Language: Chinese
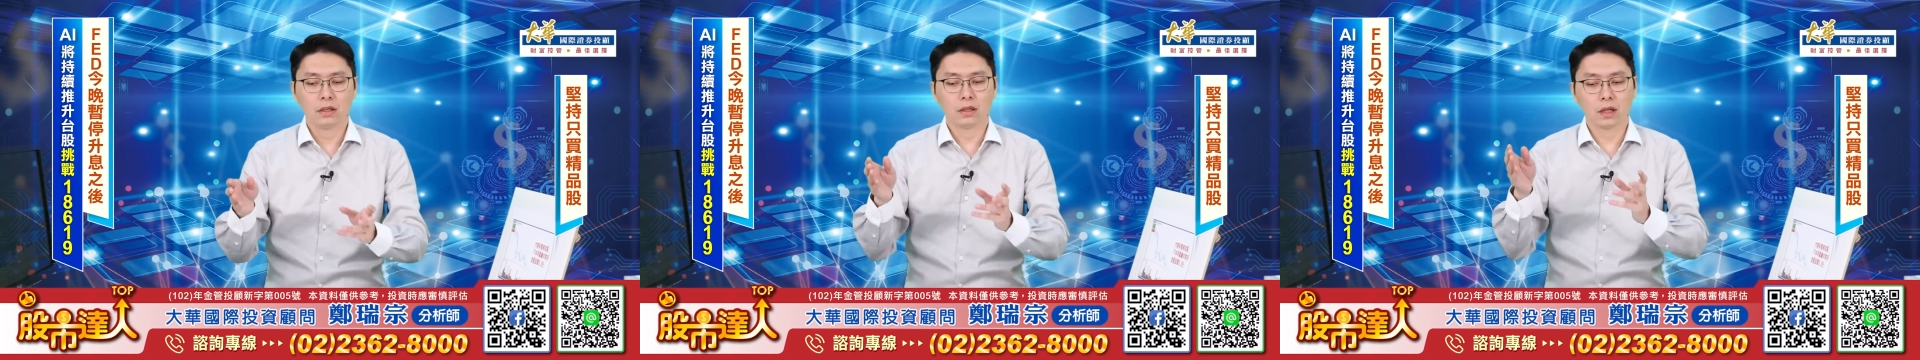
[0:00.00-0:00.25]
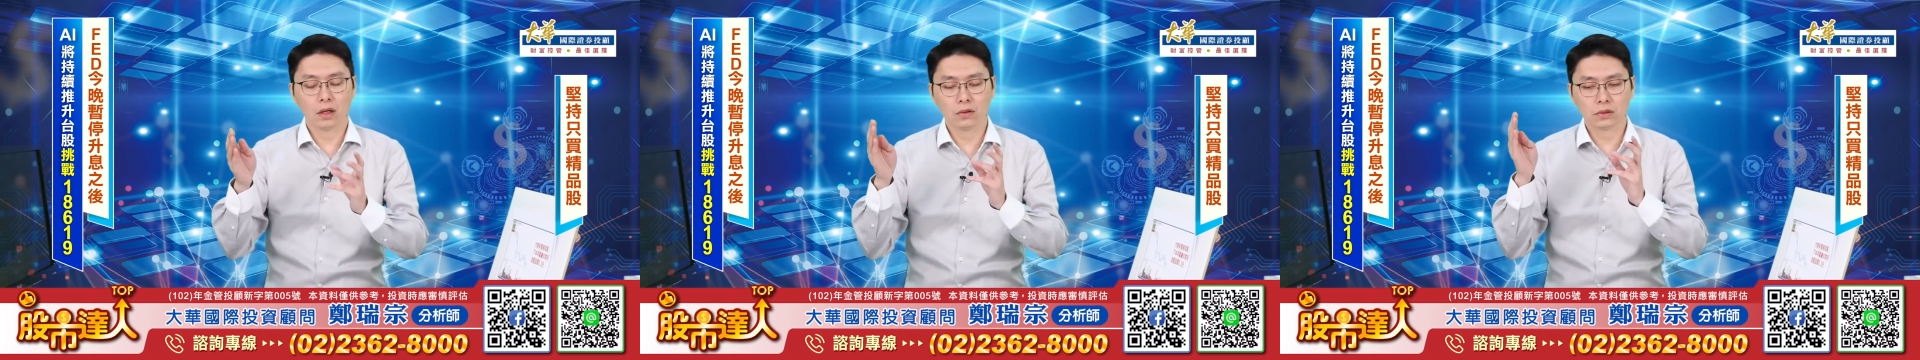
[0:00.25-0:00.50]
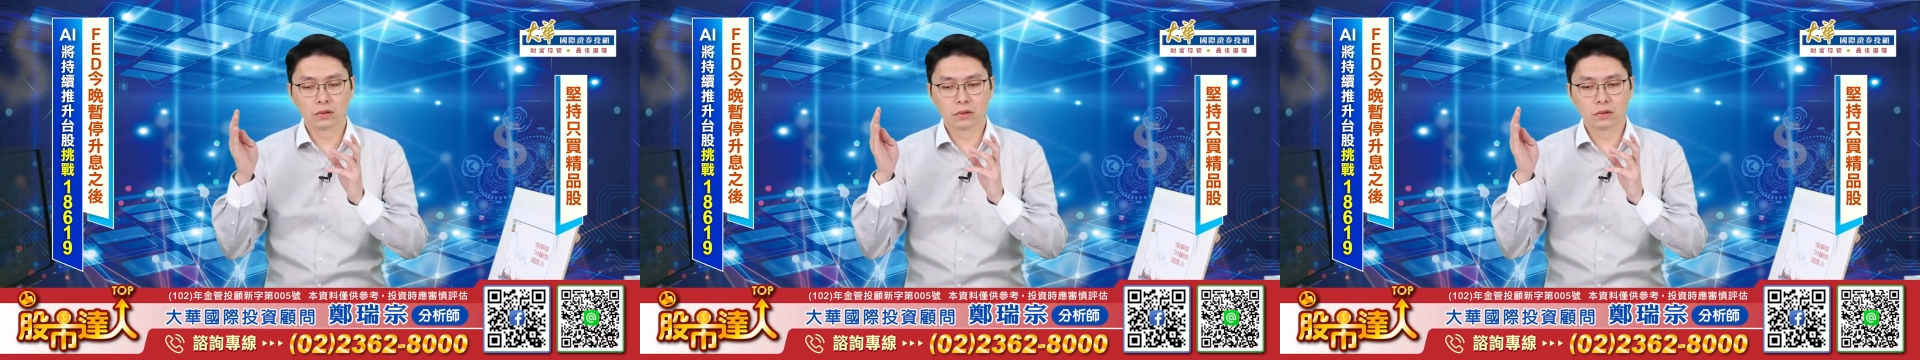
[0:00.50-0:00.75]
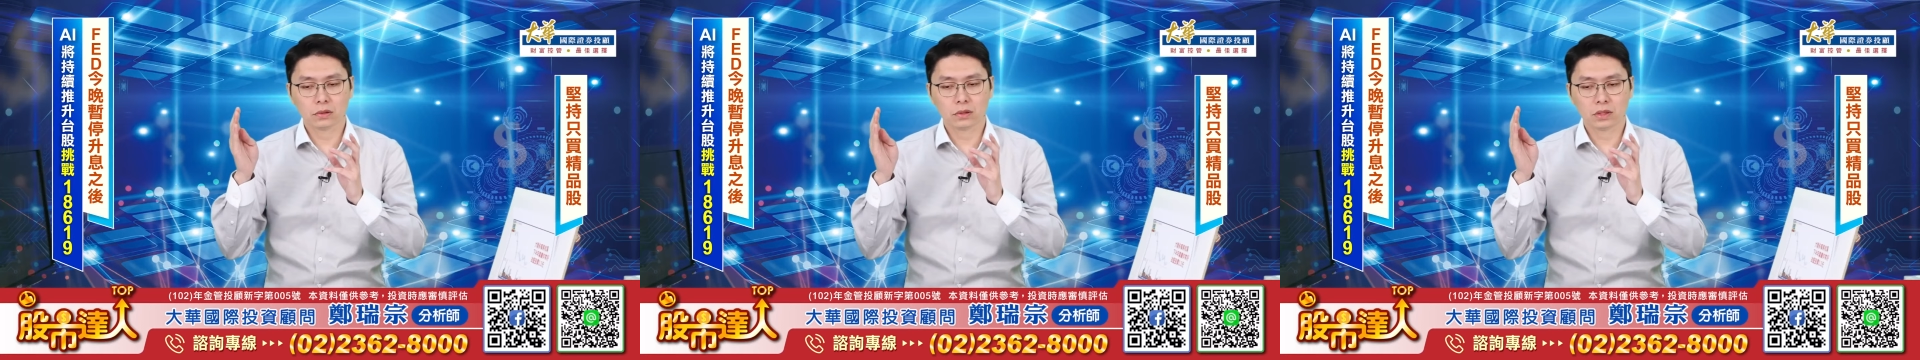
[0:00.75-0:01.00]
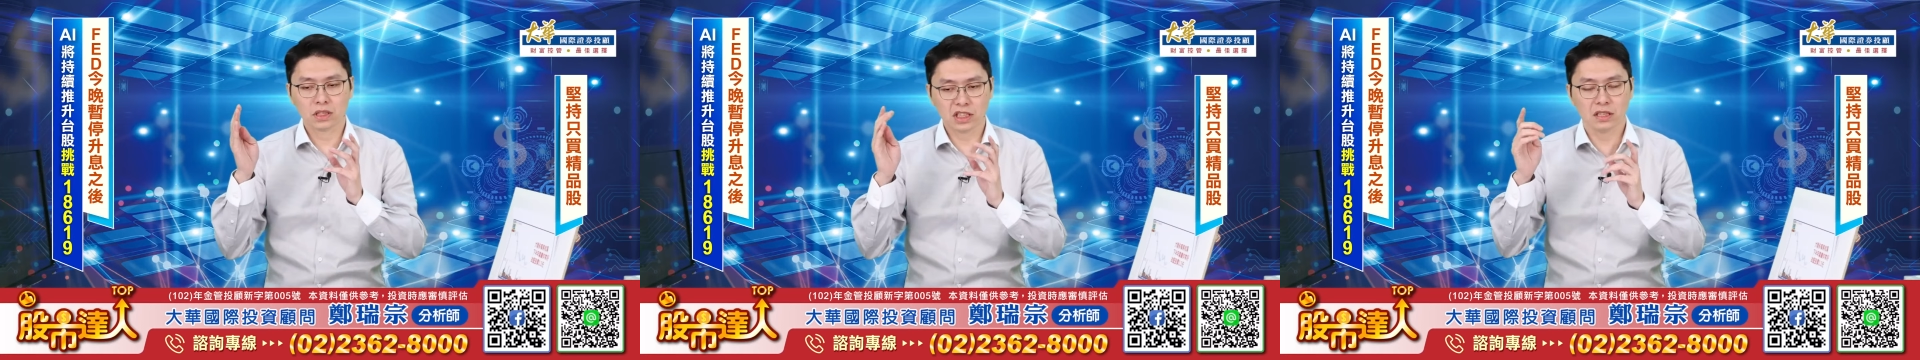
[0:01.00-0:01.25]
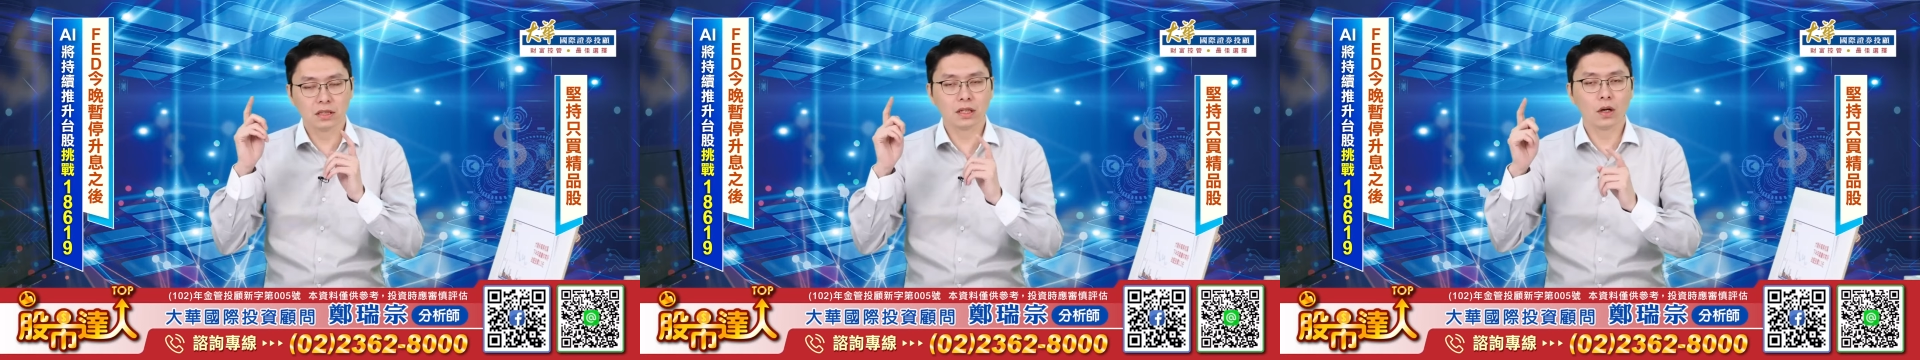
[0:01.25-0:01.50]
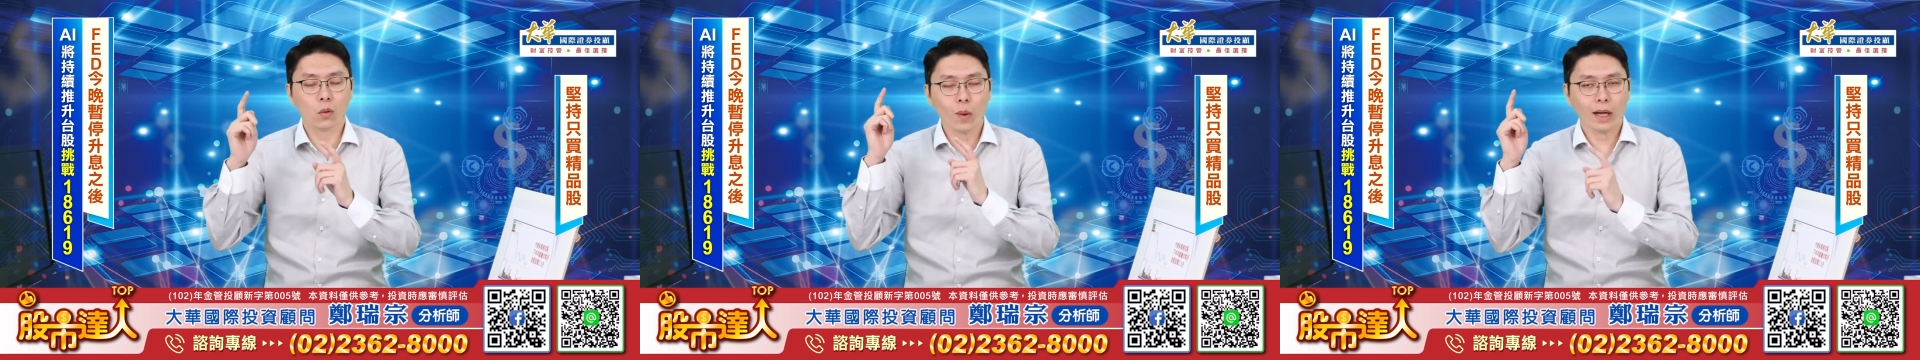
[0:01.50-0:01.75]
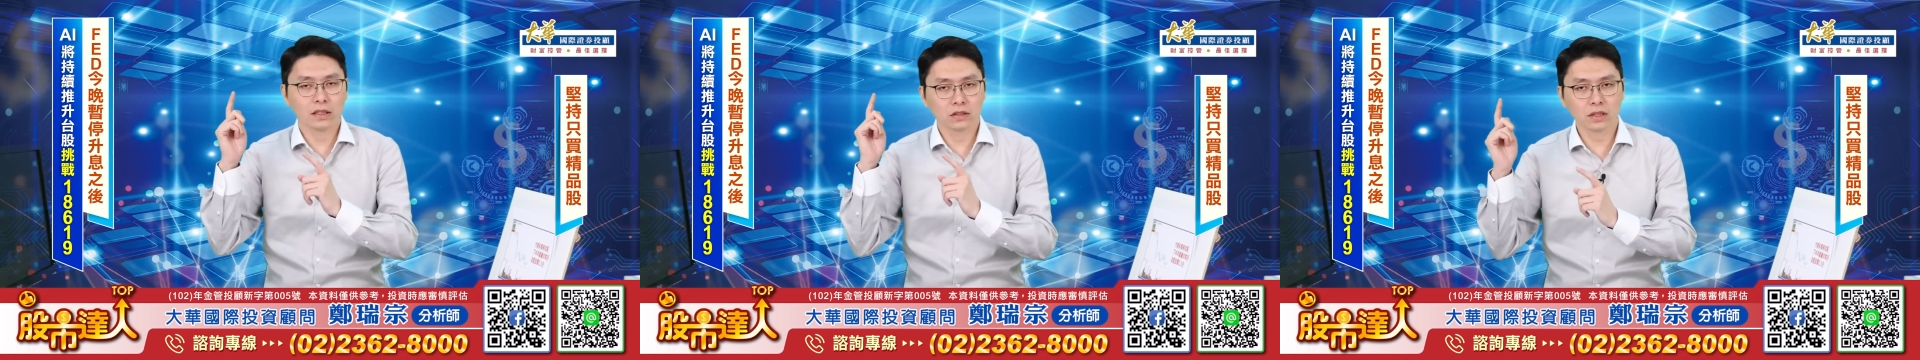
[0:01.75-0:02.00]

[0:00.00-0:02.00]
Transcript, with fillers: 然后今天晚